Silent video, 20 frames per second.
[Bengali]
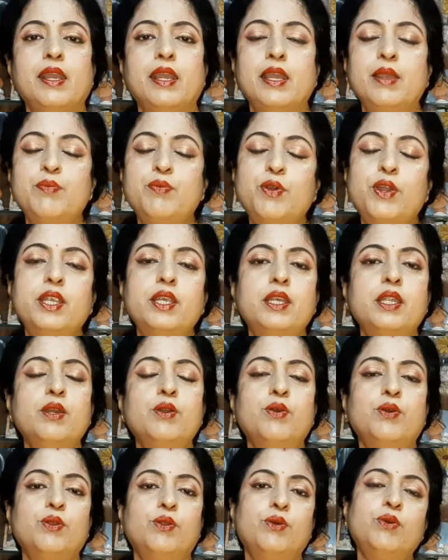এই পয়েন্টটি
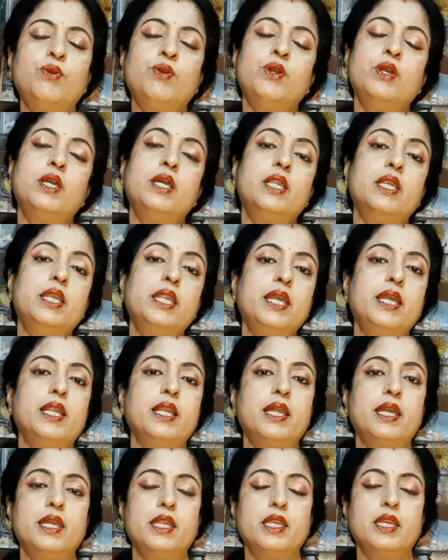হলো নেক
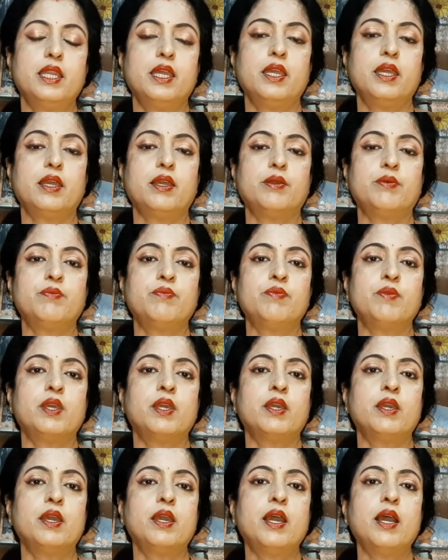লাইন নিয়ে
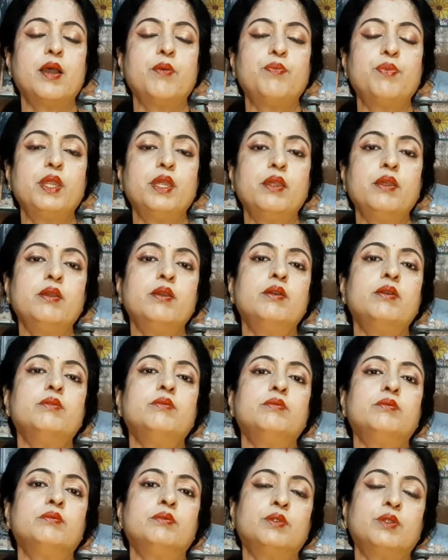আপনি
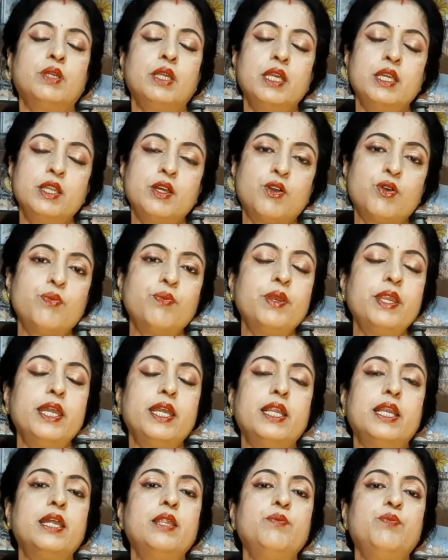কী রকম
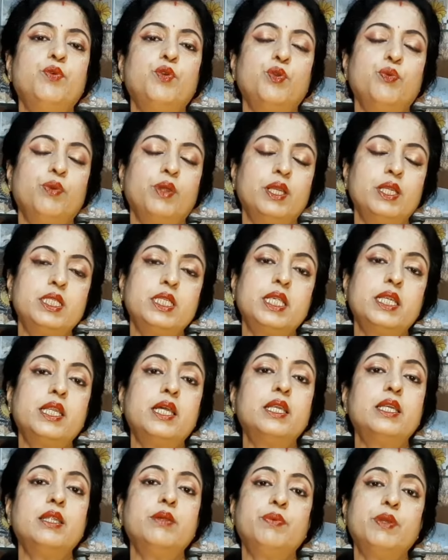নেকলাইন করবেন সেটা
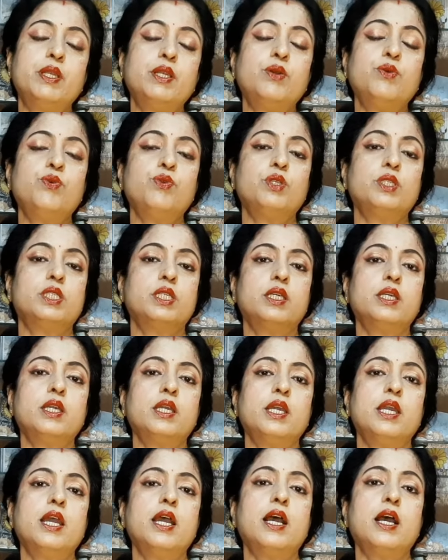ডিপেন্ড করছে
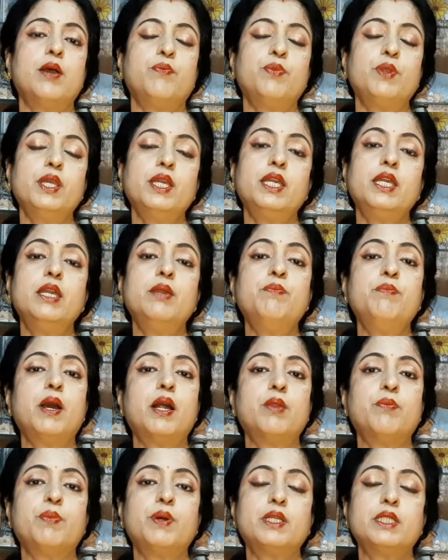আপনি কি
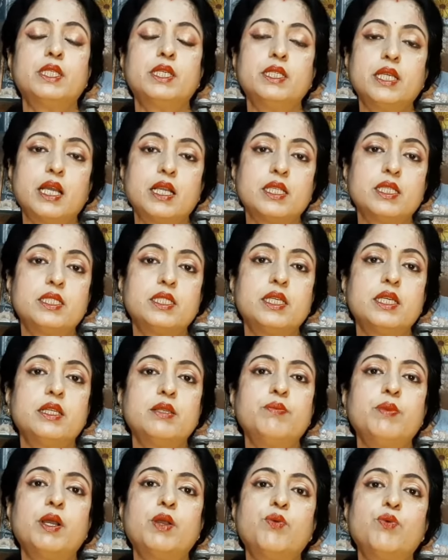পারপাসে যাচ্ছেন
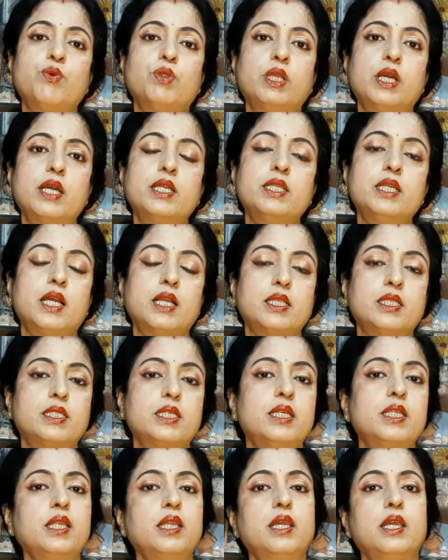বা কোথায়
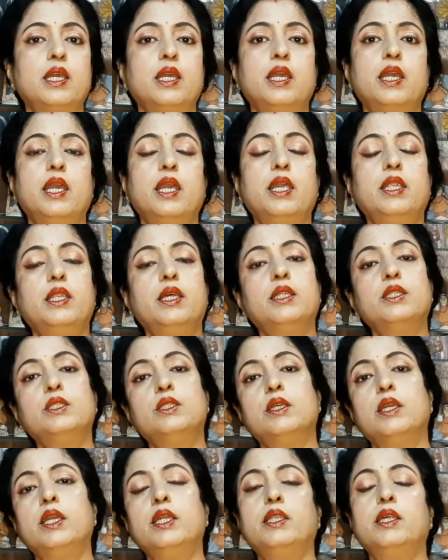যাচ্ছেন এইটা
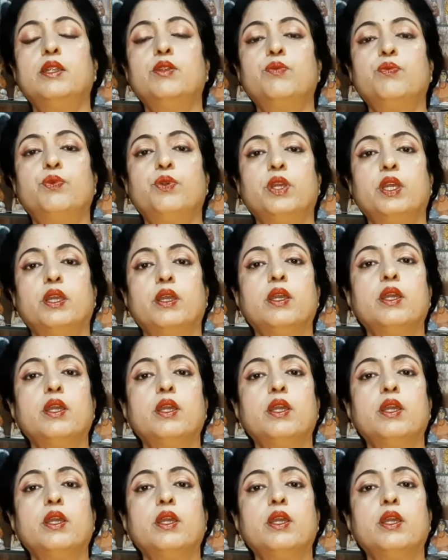এইটার ওপরে